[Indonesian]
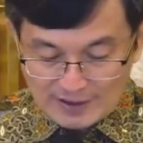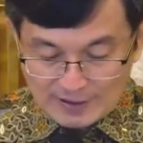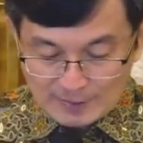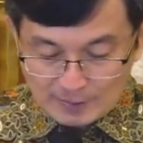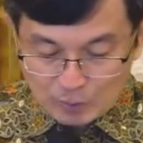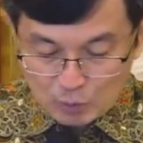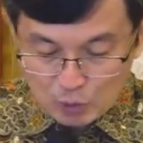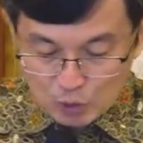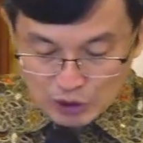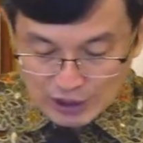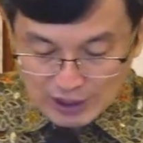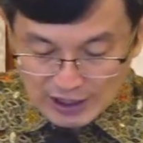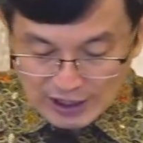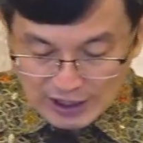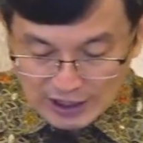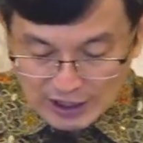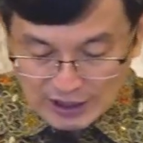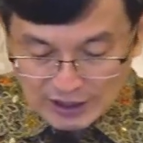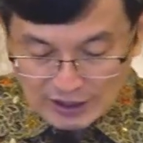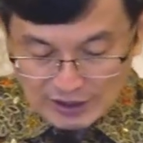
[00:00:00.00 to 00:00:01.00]

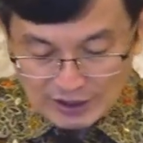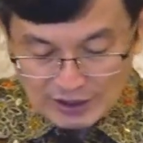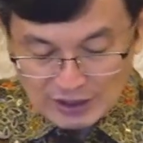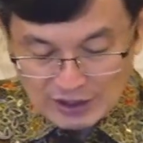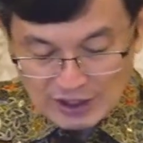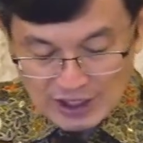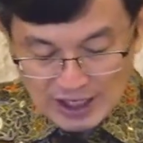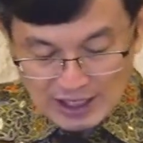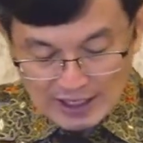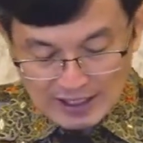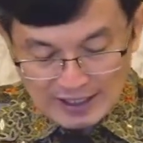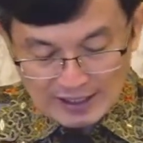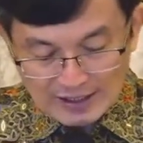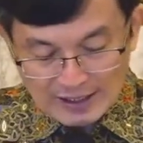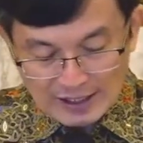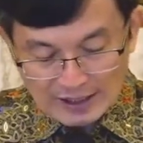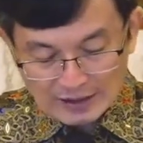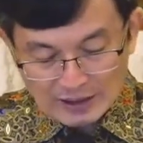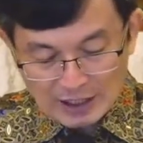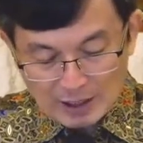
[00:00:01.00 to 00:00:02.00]
Mungkin dialah
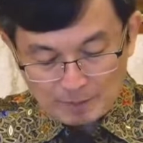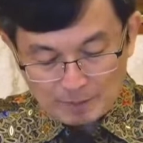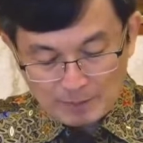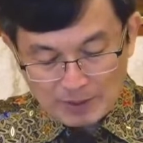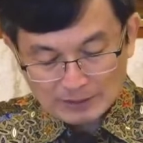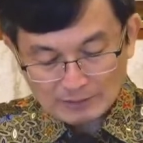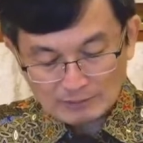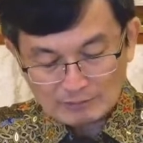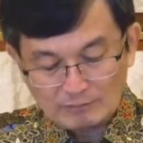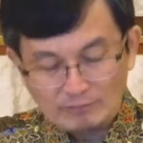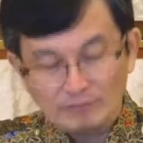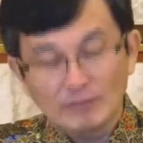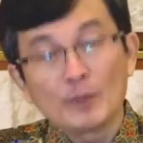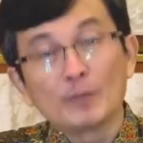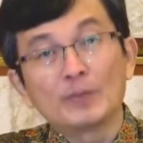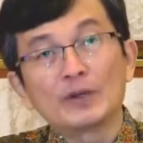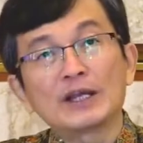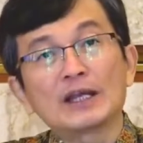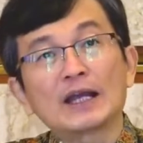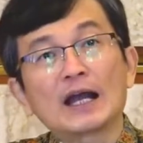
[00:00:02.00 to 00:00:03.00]
yang dapat
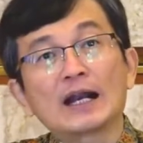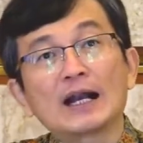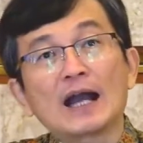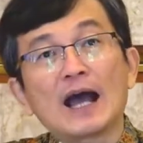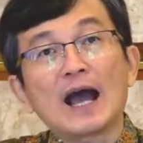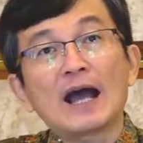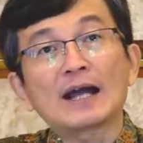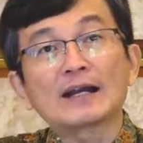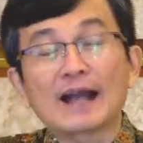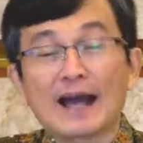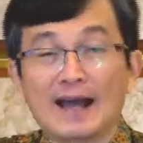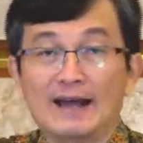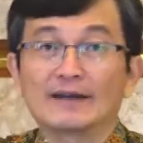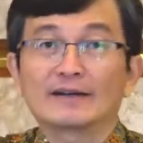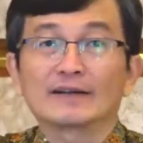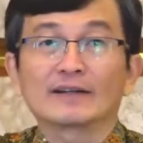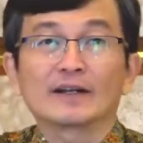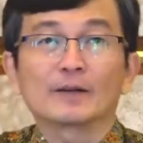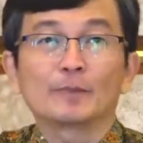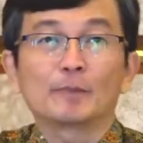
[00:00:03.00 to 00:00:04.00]
memberikan
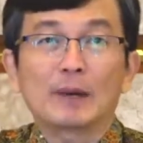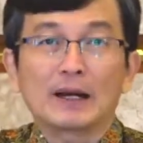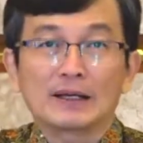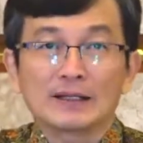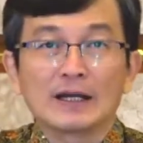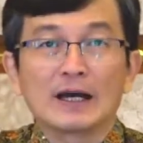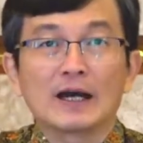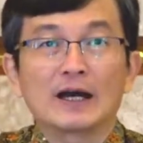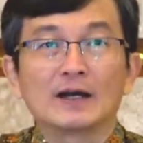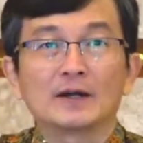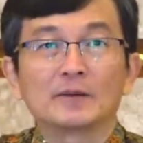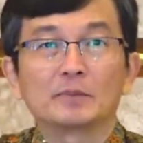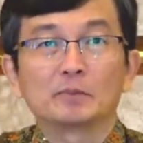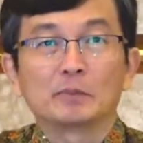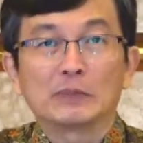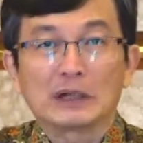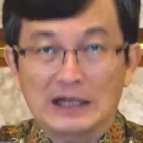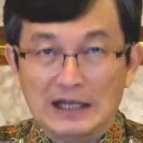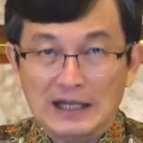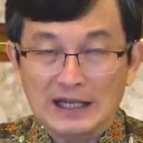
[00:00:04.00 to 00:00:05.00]
anak kepada
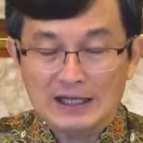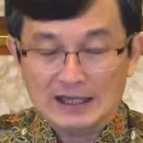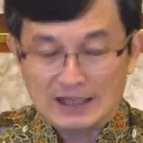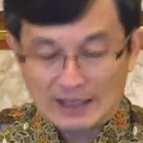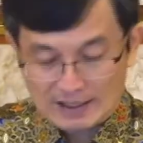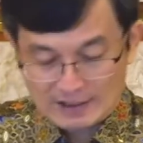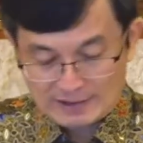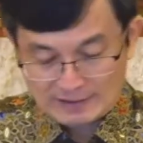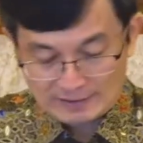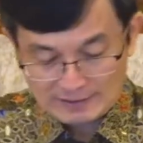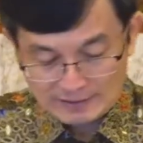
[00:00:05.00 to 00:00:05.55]
mereka.